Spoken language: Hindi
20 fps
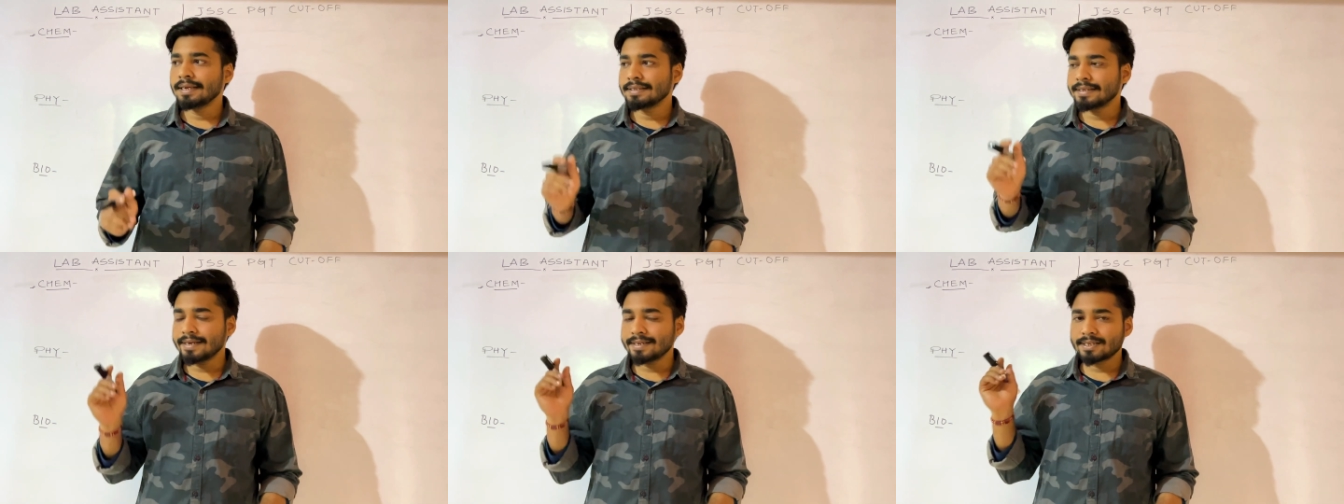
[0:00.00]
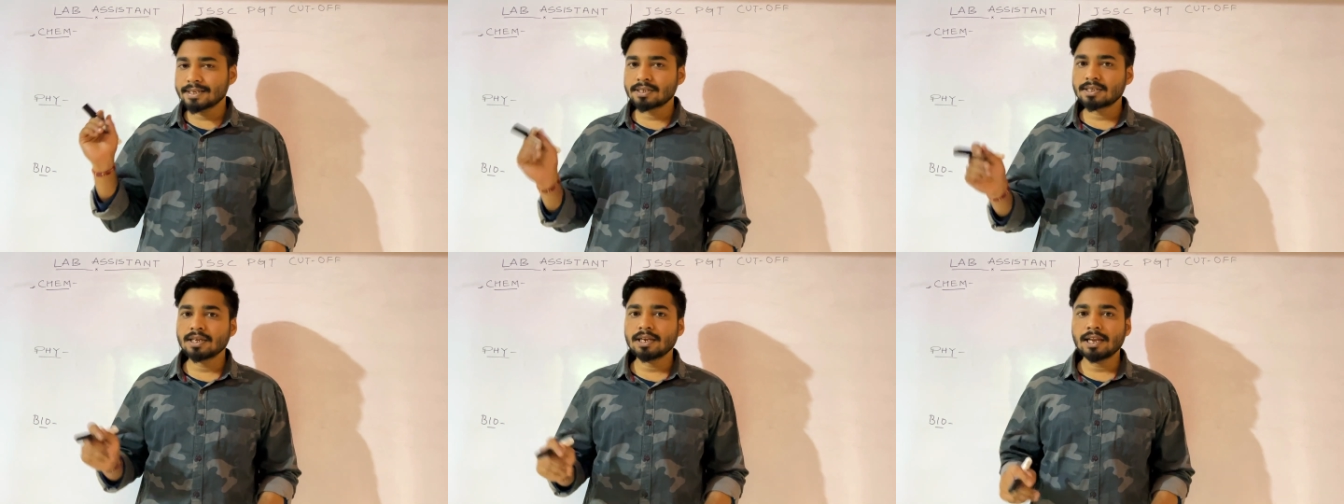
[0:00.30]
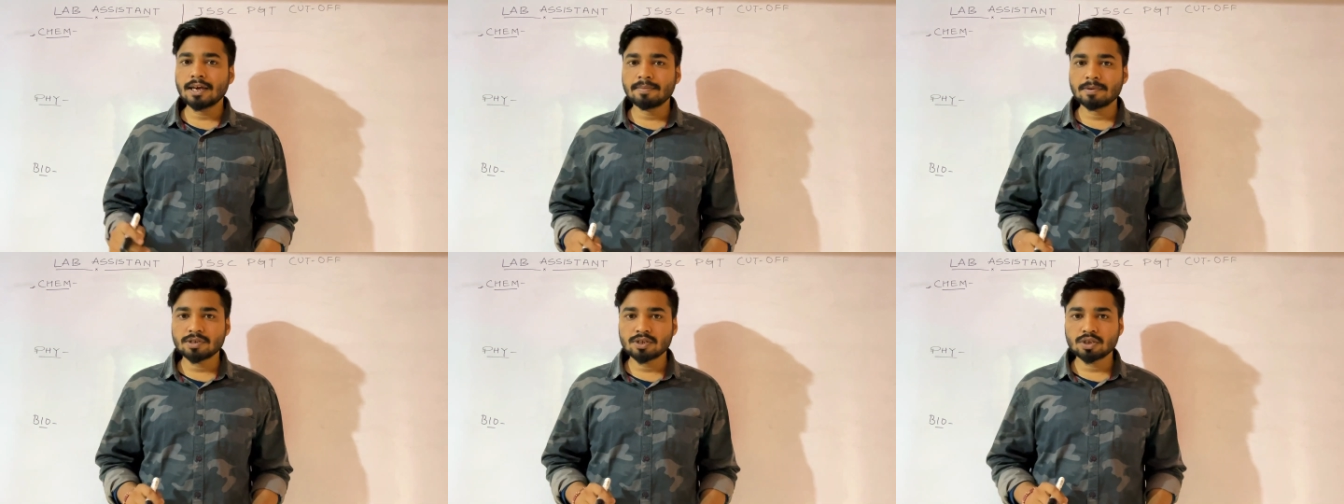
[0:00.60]
सी
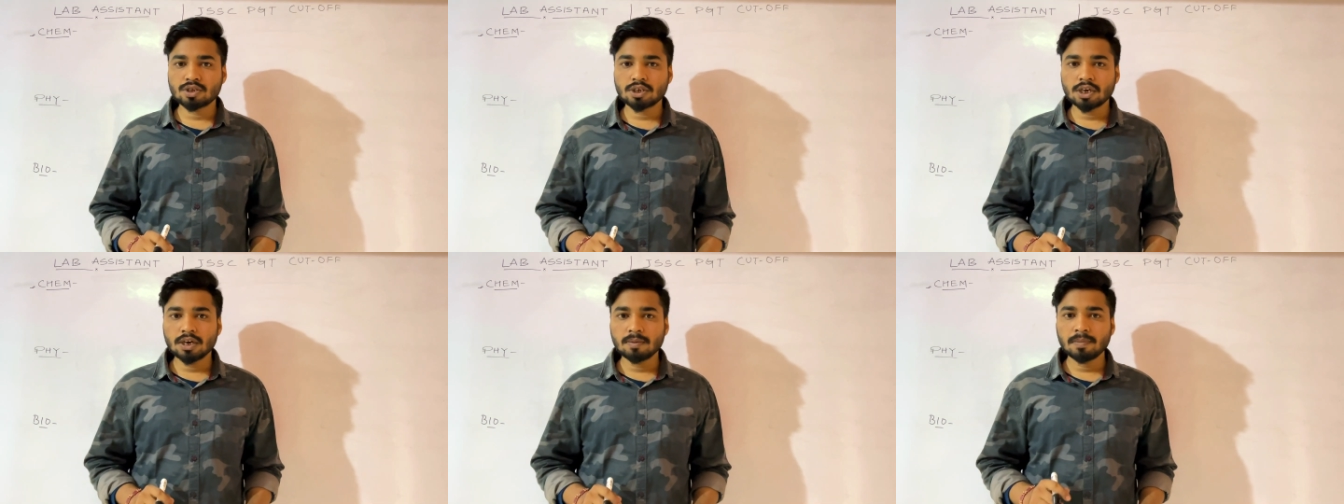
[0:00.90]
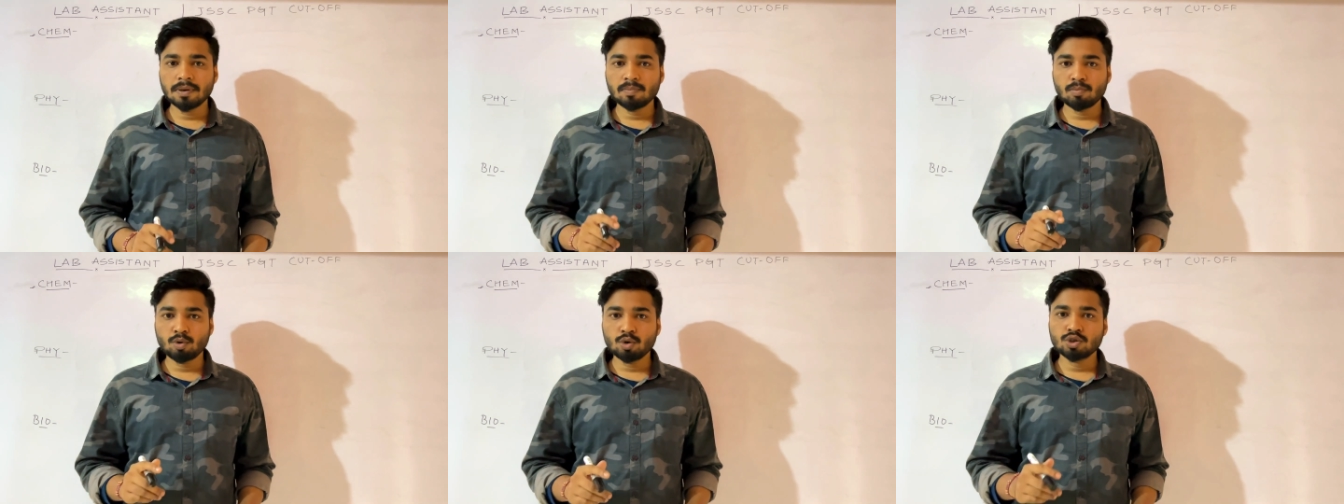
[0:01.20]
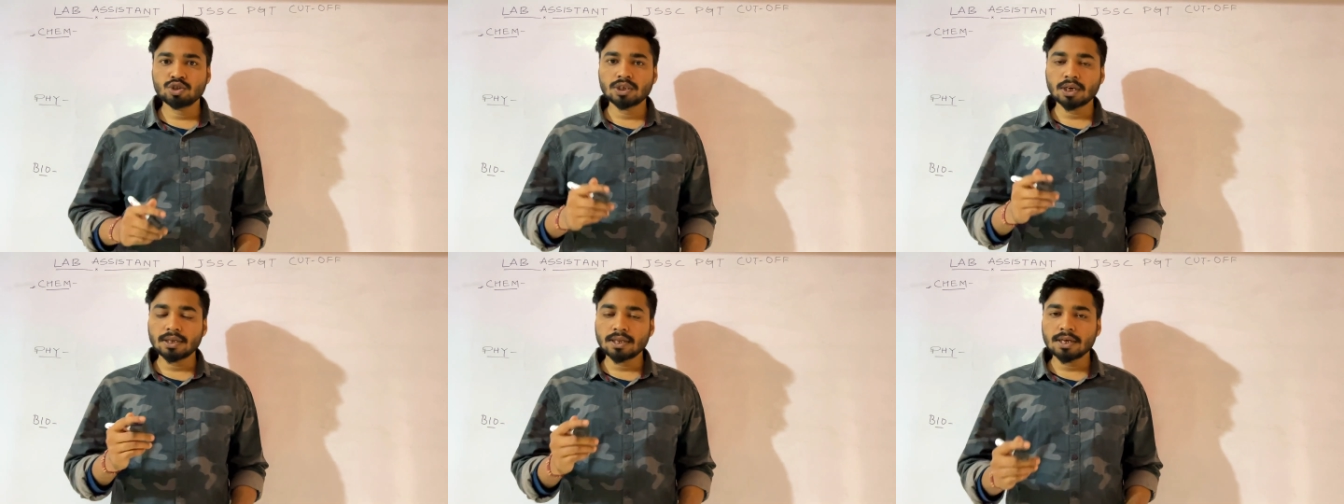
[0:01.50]
लेब असिस्टेंट में
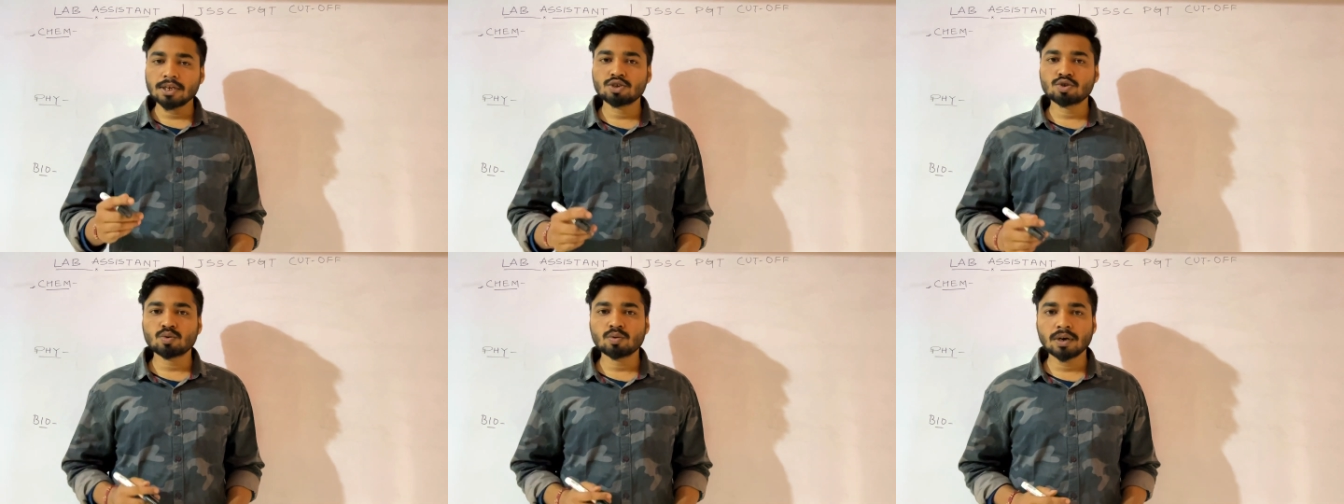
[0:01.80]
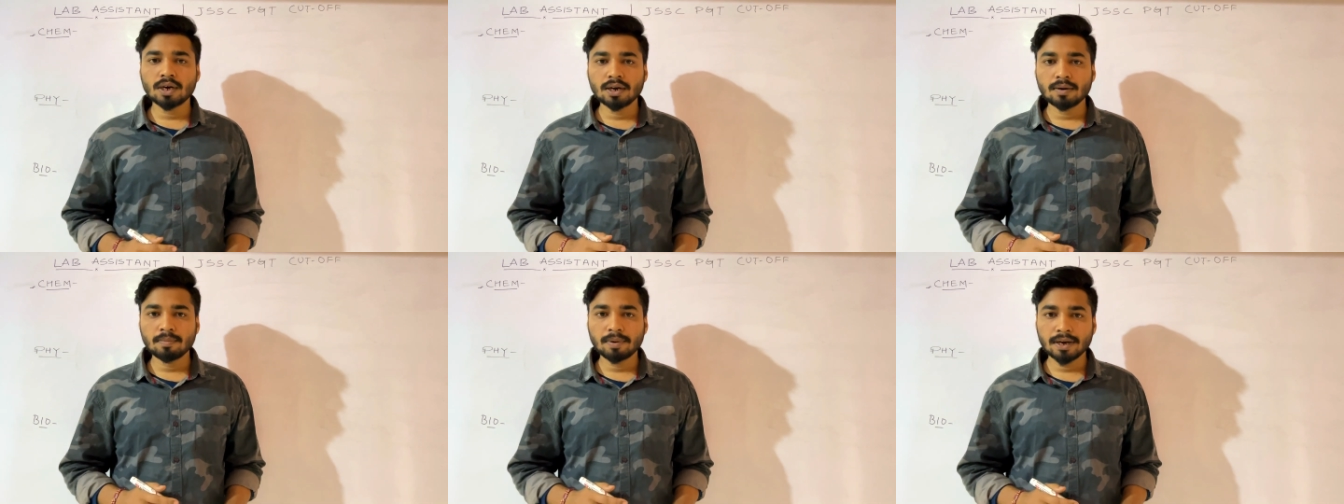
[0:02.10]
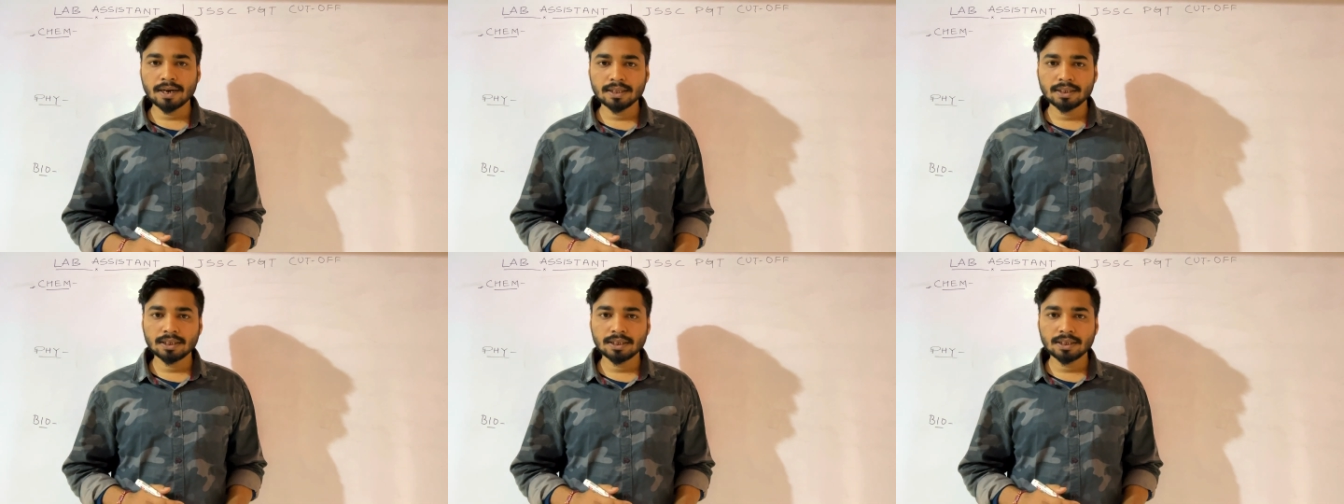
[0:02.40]
बहुत ज़्यादा स्टूडेंट भरे